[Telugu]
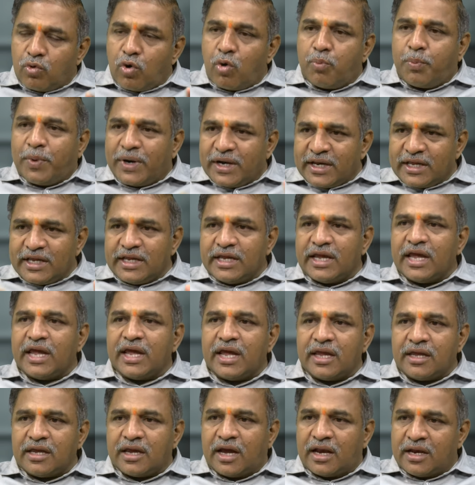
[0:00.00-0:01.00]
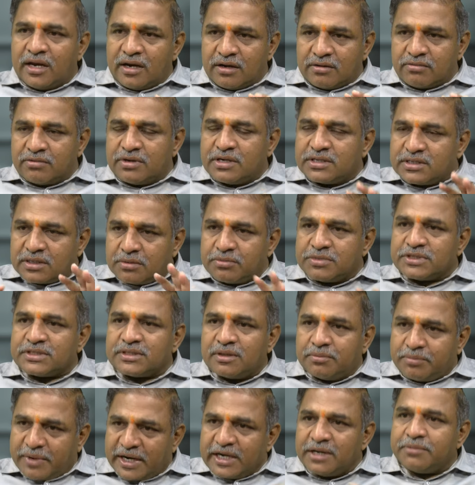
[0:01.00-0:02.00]
ఓపెన్ ఏఐ అనేటువంటి
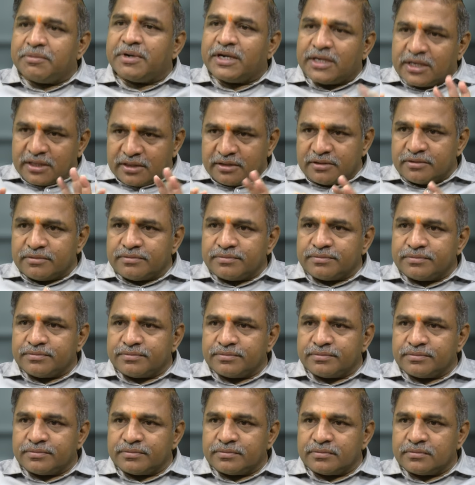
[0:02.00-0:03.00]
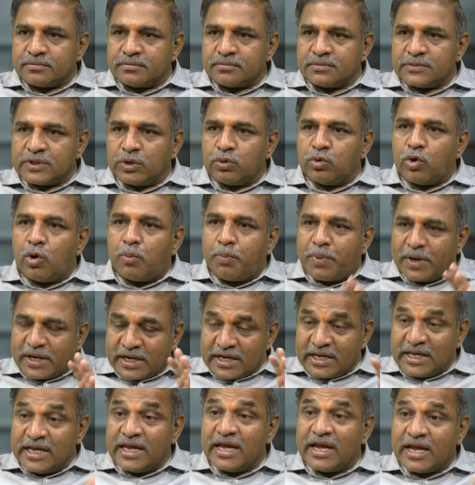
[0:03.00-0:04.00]
సంస్థ బయటపెట్టింది ఓకే ఓపెన్
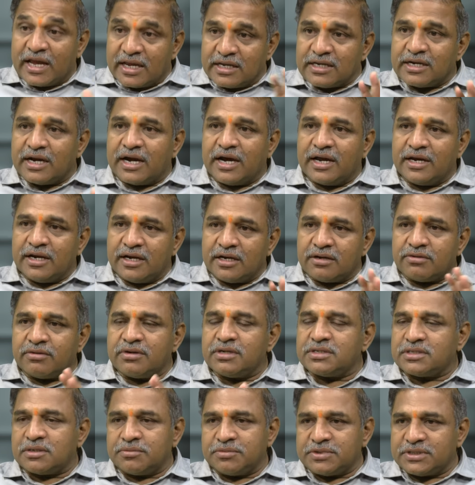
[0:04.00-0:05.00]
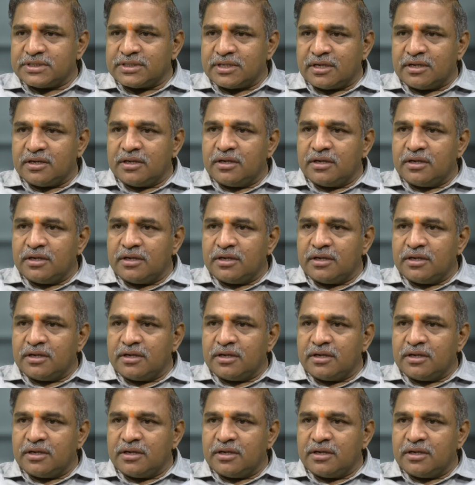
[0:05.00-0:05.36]
ఏఐ అనేటువంటి సంస్థ